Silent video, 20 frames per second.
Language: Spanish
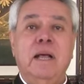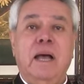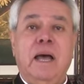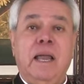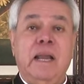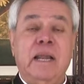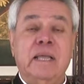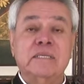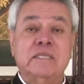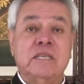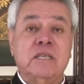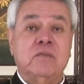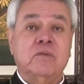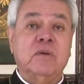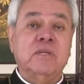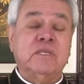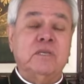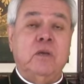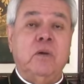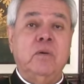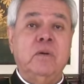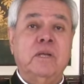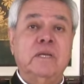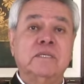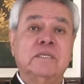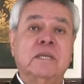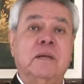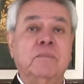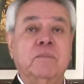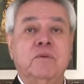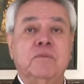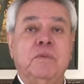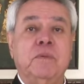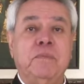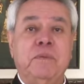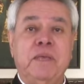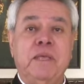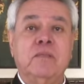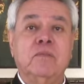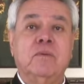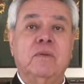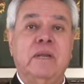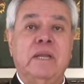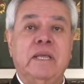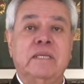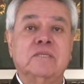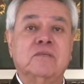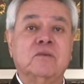a la situación que estamos viviendo en la